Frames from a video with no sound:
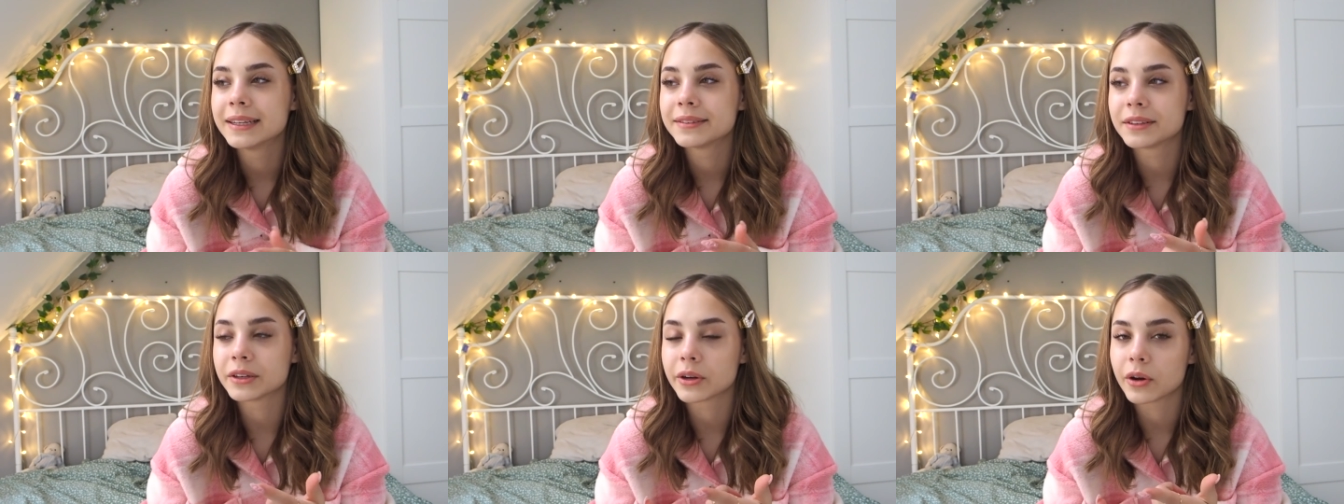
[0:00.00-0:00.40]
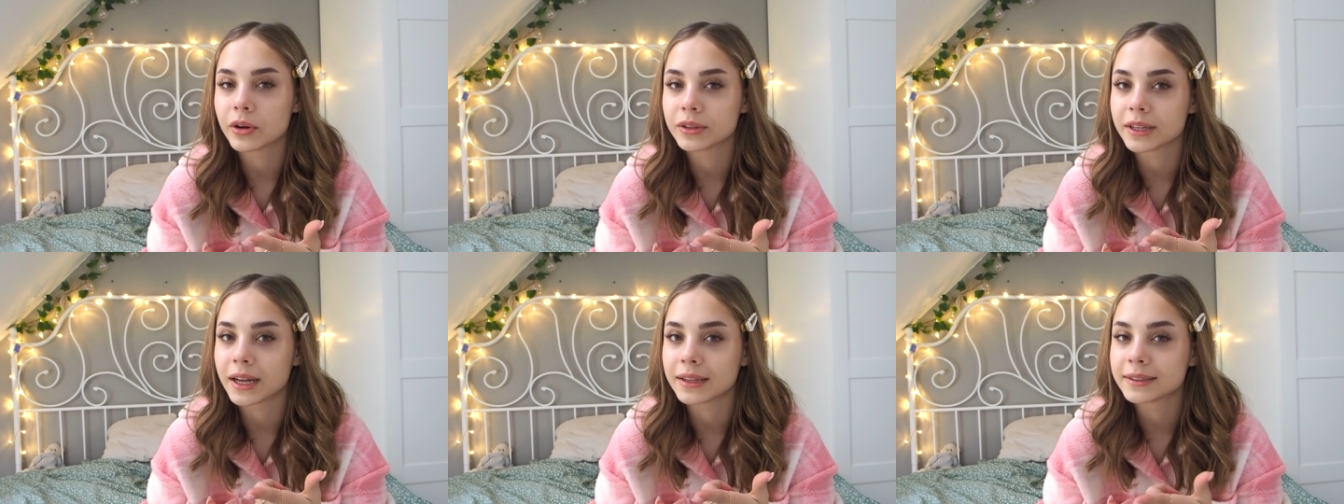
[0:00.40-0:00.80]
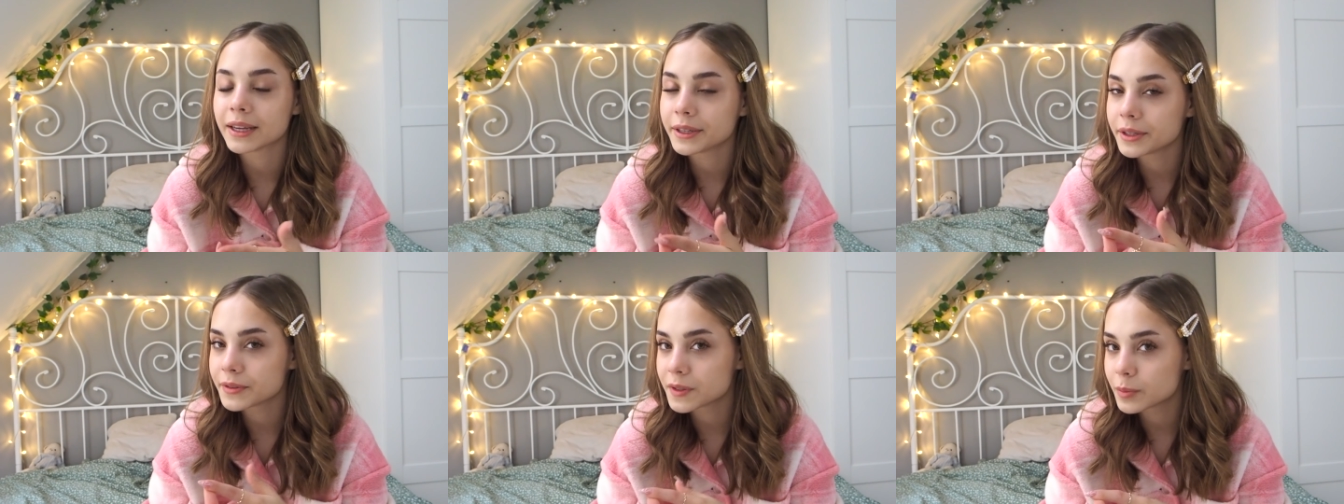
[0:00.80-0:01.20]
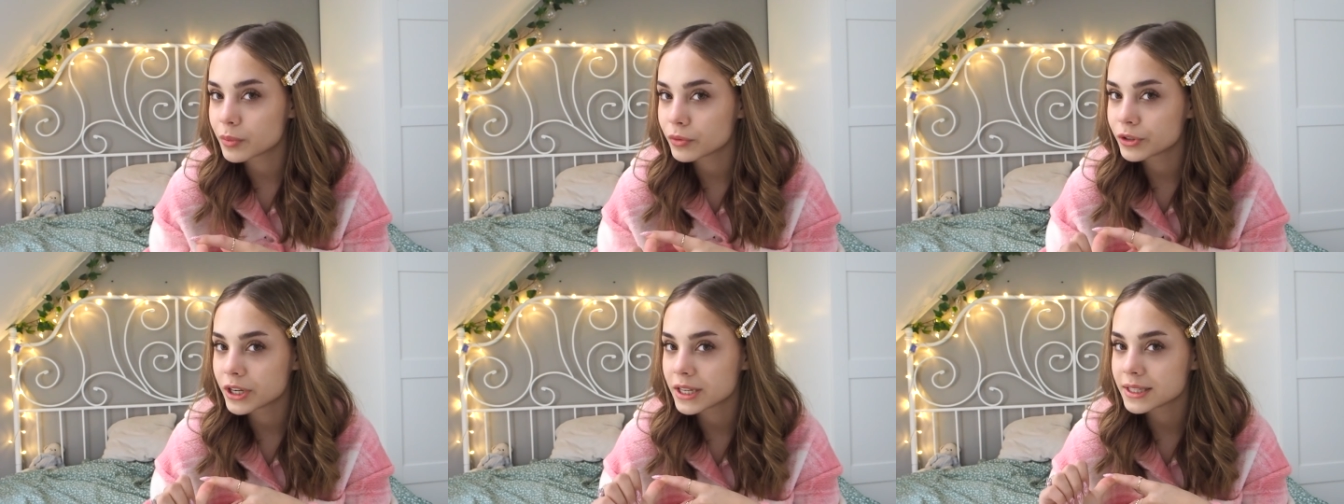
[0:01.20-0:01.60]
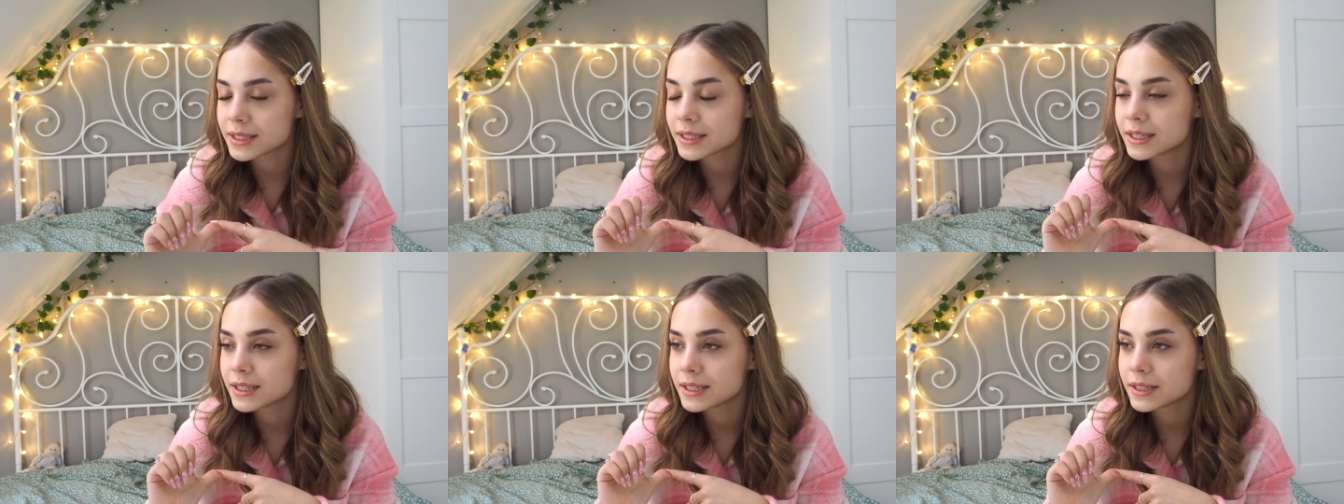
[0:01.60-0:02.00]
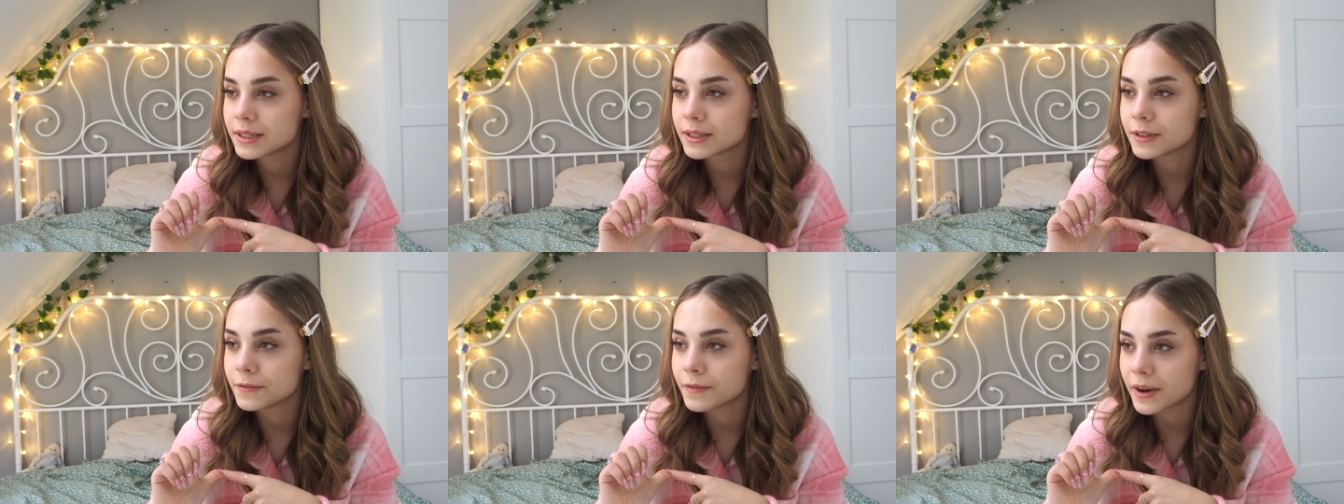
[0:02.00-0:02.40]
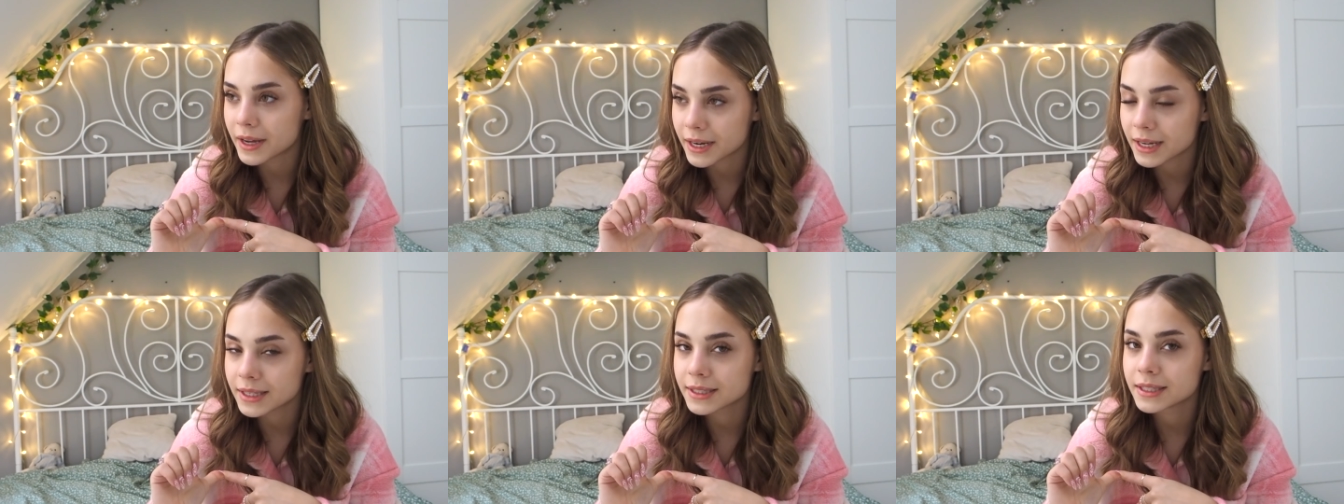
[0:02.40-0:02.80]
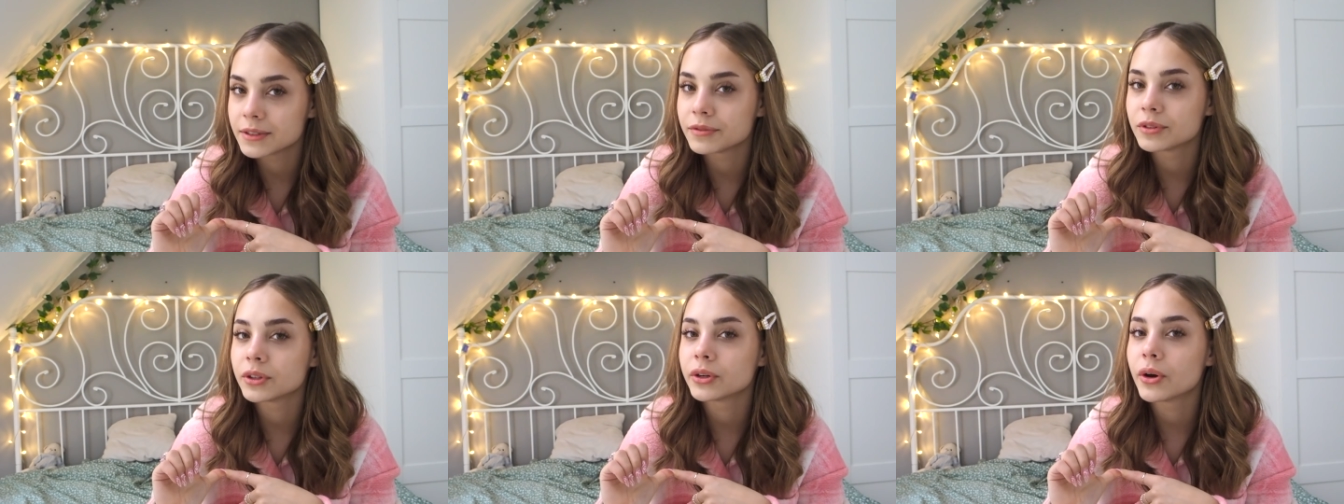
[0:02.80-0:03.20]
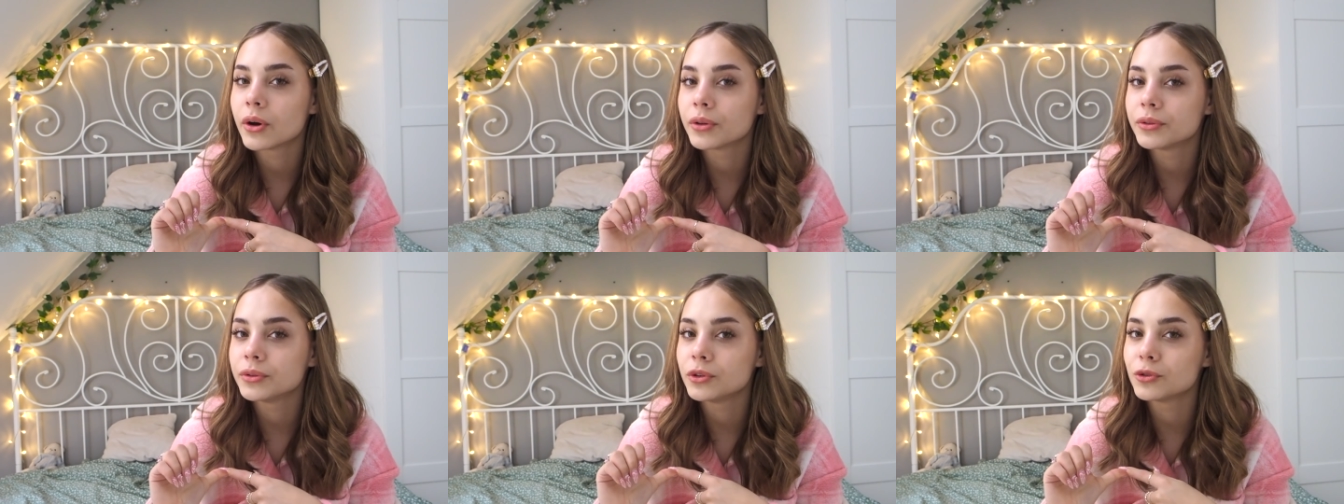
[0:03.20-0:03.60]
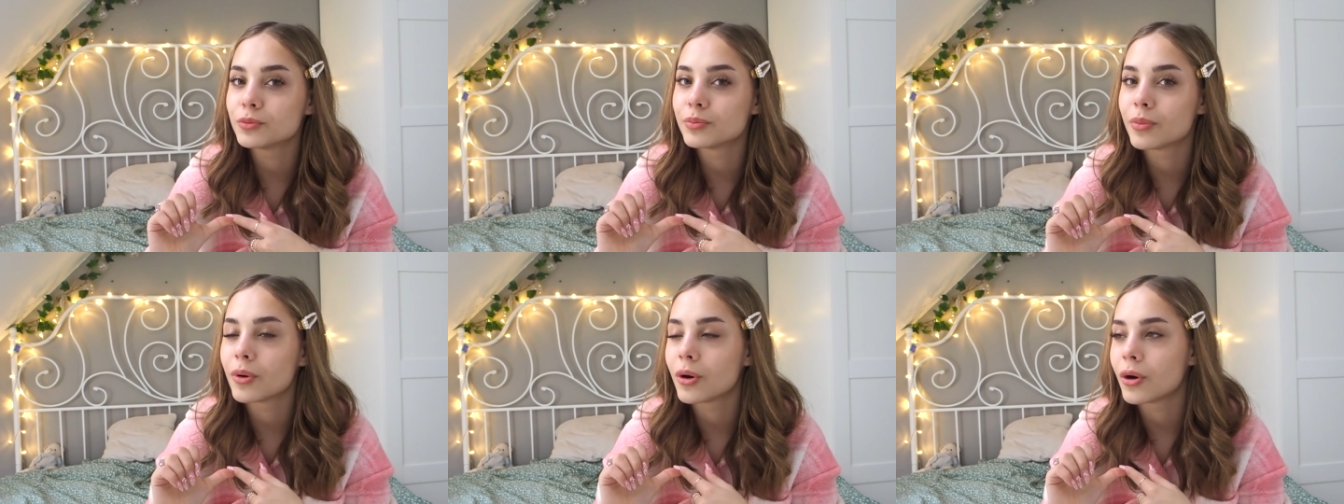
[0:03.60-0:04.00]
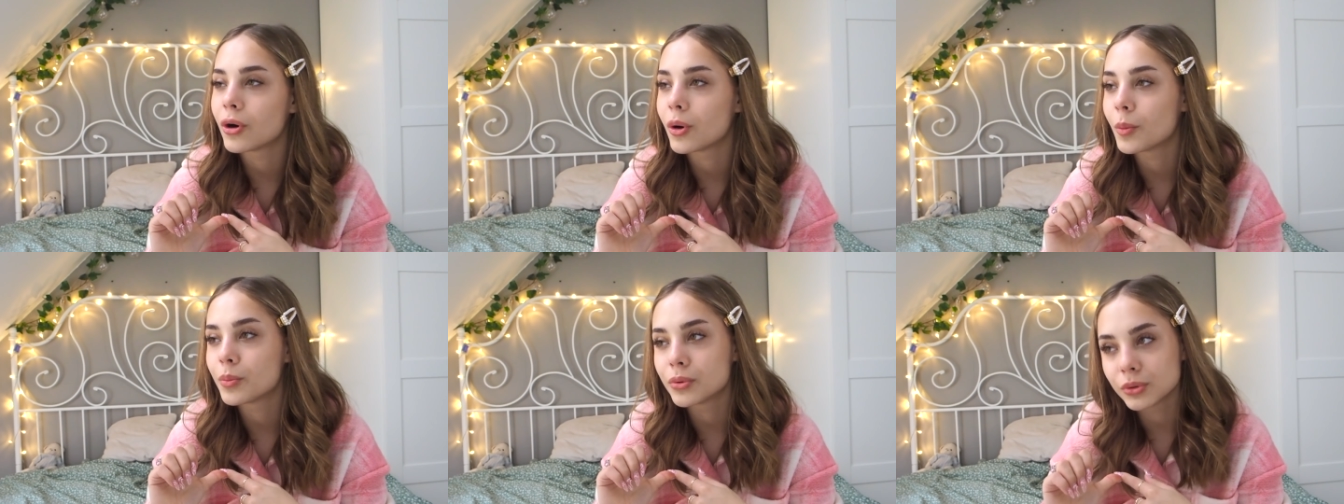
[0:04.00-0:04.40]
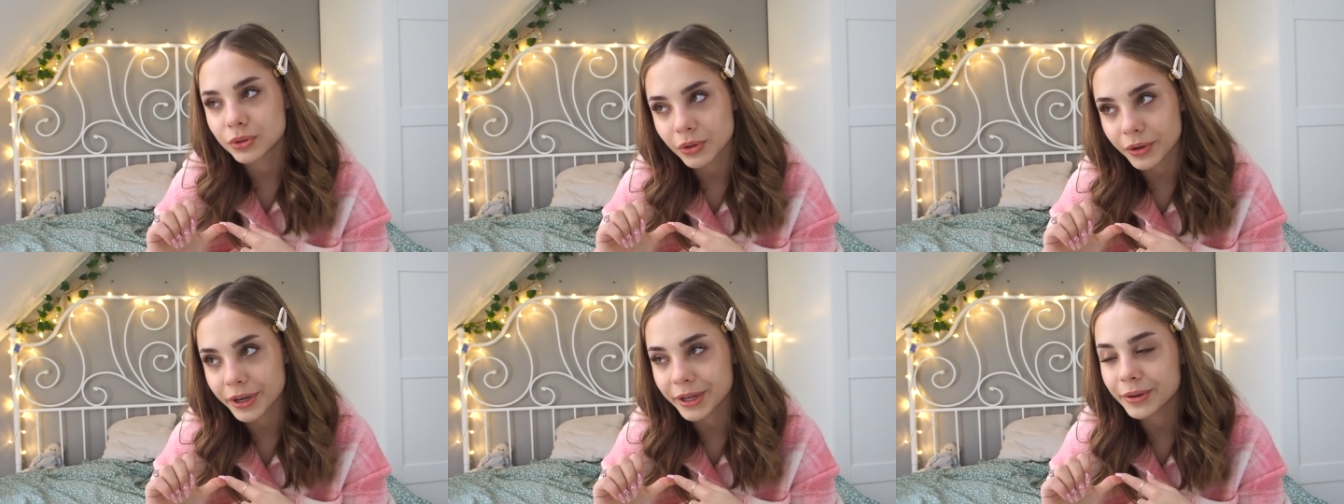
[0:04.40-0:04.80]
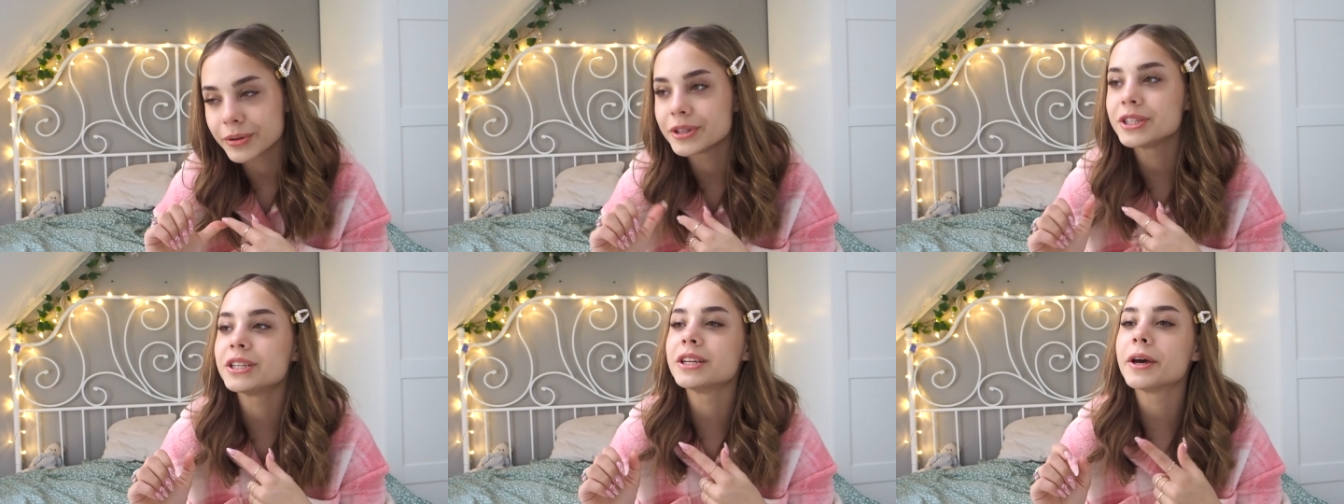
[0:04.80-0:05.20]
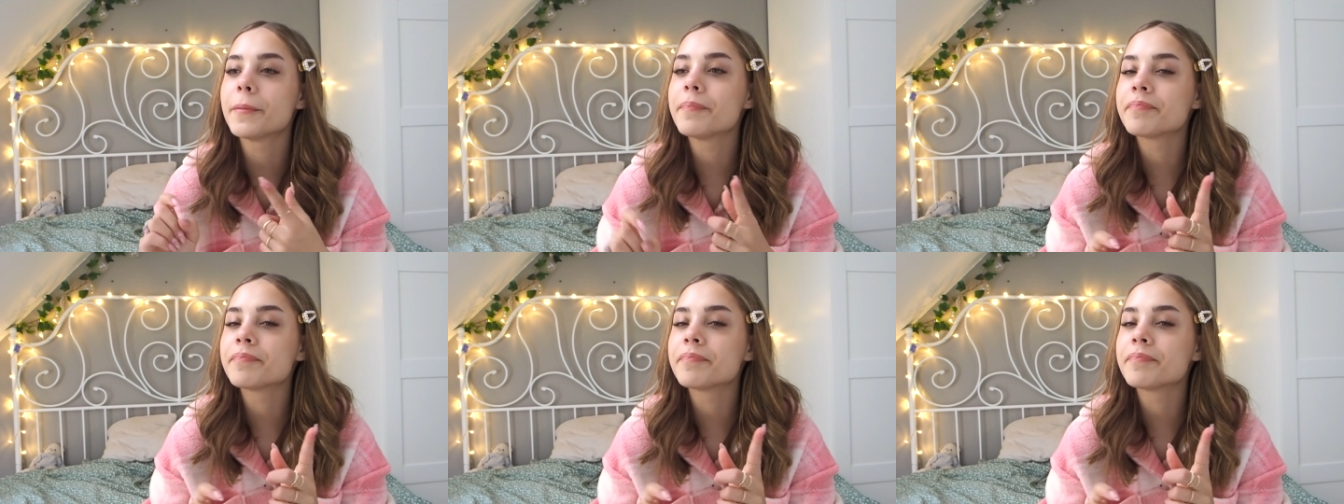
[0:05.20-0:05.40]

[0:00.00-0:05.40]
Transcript: tylko na taniec współczesny dwa razy w tygodniu po półtorej godziny